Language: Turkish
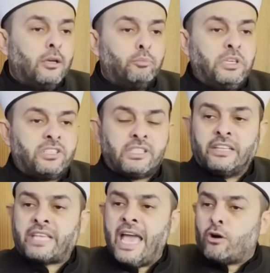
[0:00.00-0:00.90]
Biz de
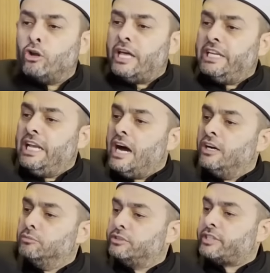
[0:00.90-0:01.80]
tek olan
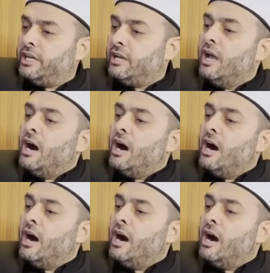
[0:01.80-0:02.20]
ilahımızı,